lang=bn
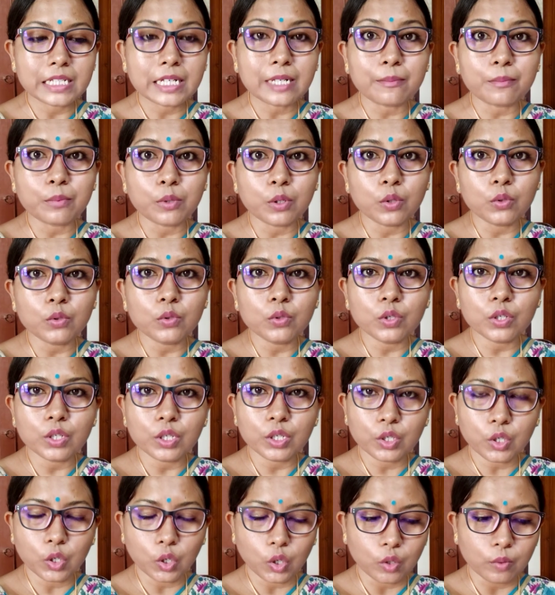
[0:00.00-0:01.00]
যার
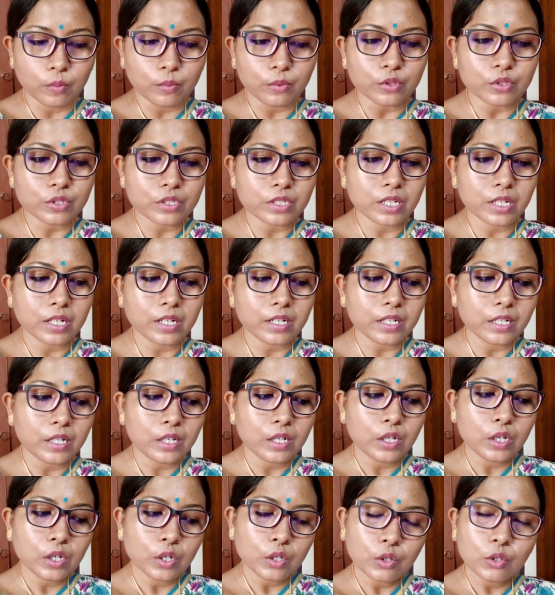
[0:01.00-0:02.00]
ভৌগোলিক অবস্থান
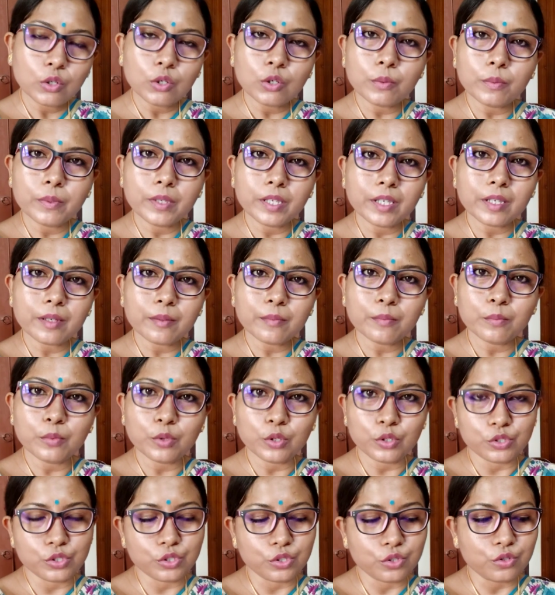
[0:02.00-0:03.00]
খুবই
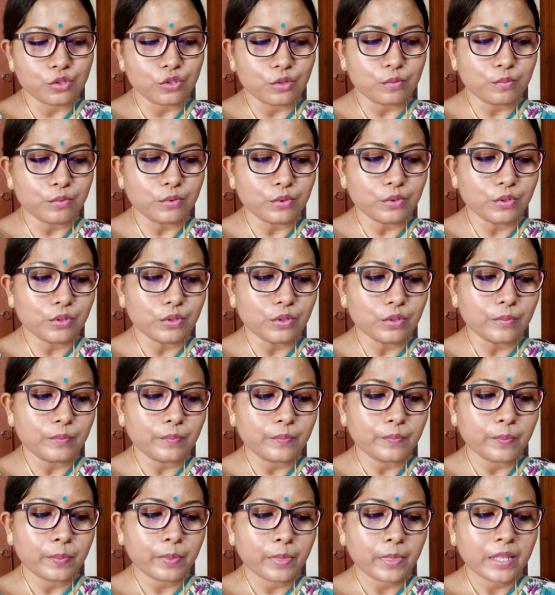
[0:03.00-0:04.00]
বৈচিত্র্যপূর্ণ
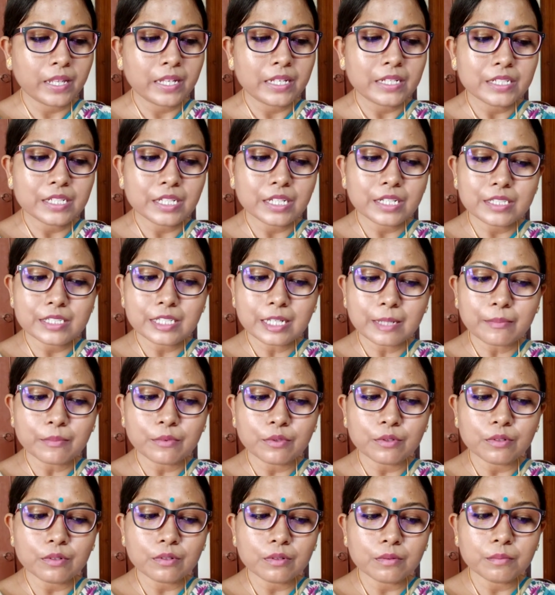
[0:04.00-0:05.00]
ঠিক
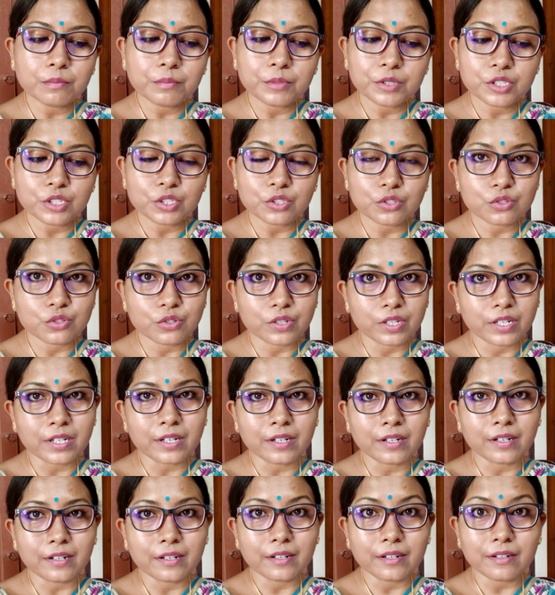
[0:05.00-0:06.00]
যেমন বিচিত্র
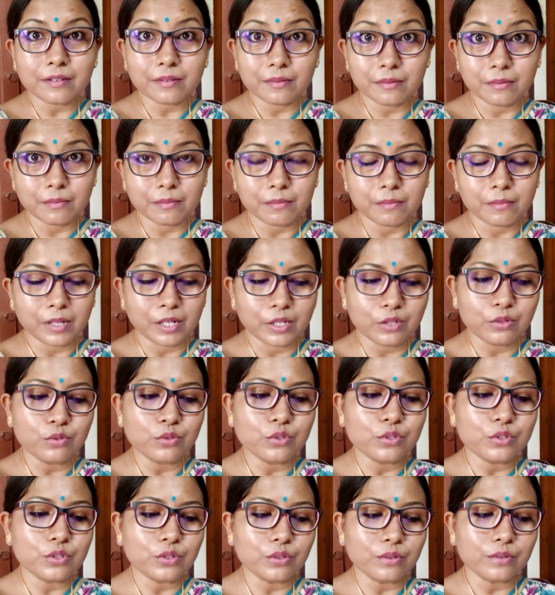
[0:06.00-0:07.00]
এখানকার
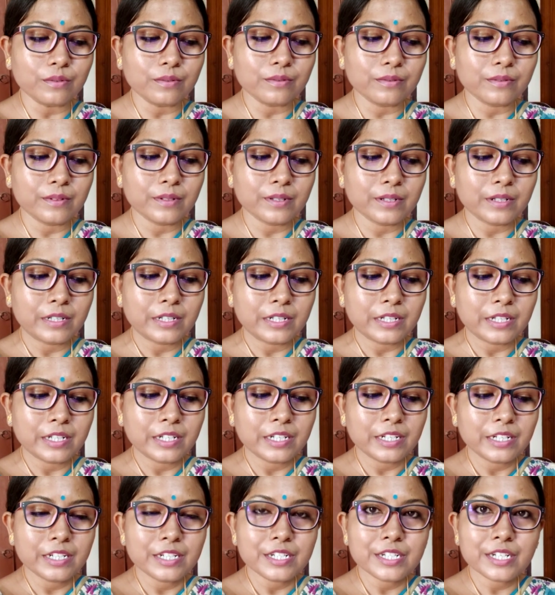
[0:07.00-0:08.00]
মানুষজন
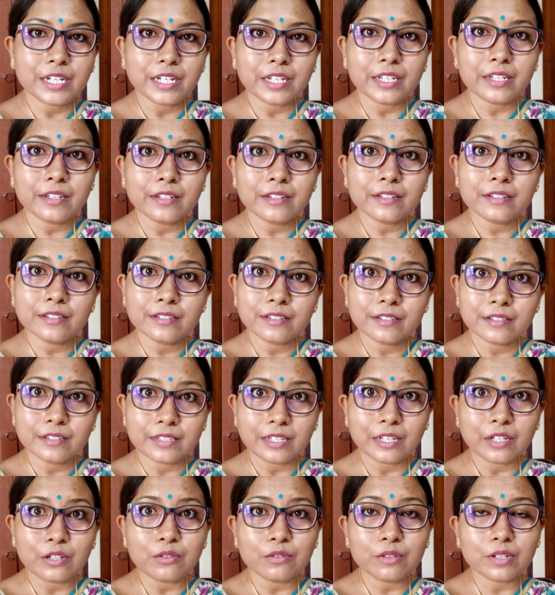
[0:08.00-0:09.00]
সেই
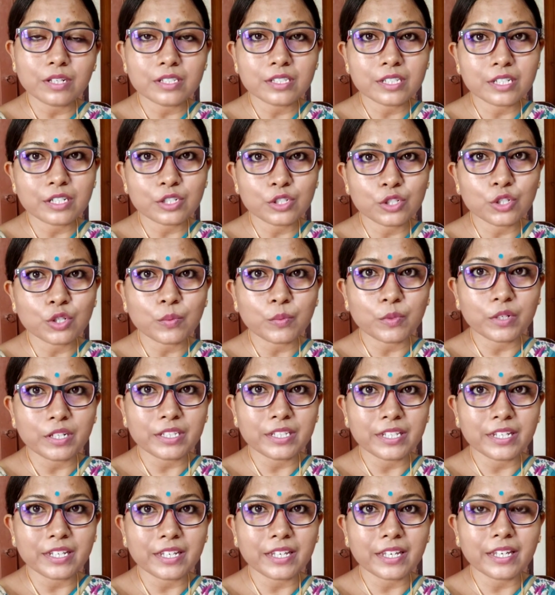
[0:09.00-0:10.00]
সেলুকাসের সময়
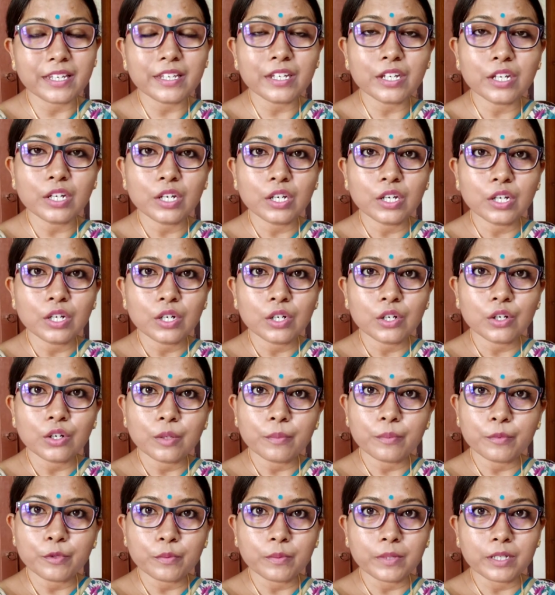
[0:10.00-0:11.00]
থেকেই ওই
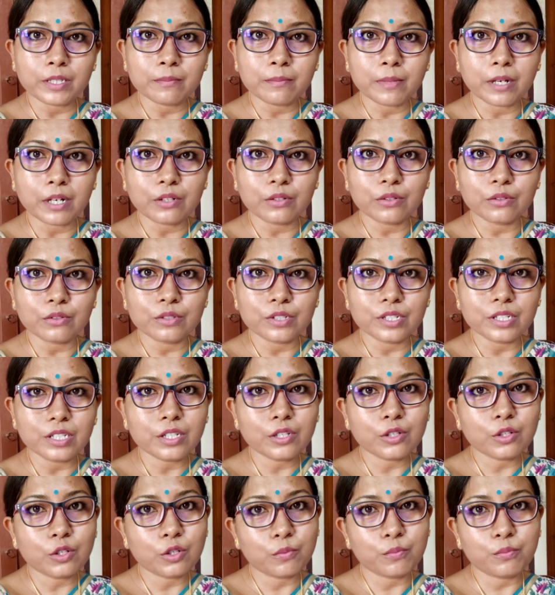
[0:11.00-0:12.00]
প্রবাদ বাক্যটি
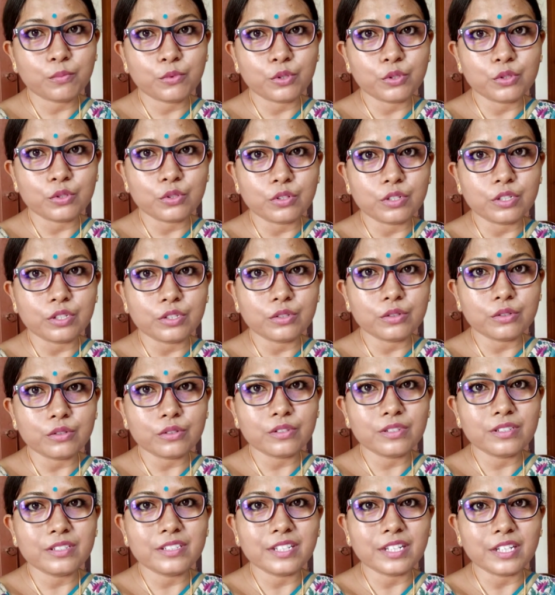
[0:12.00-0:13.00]
খুব প্রচলিত
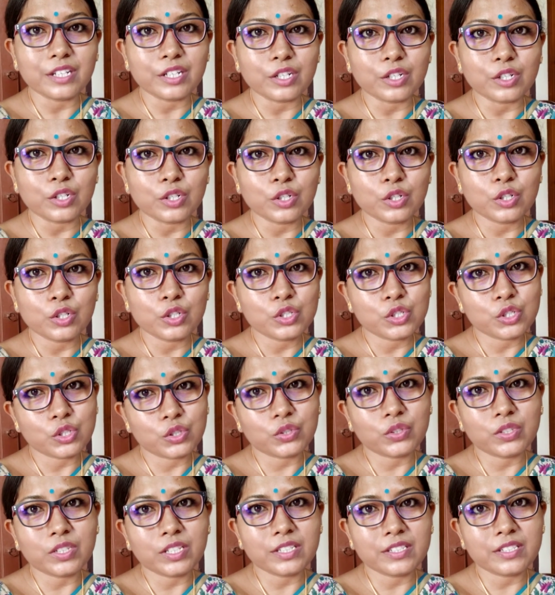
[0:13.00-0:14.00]
যে
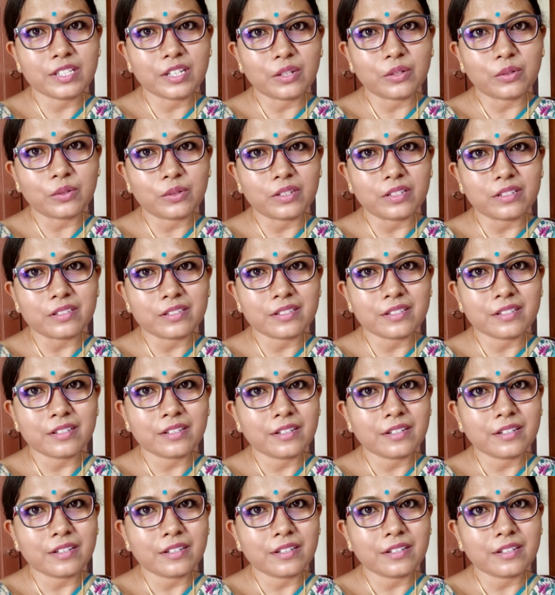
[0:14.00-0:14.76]
সত্যি সেলুকাস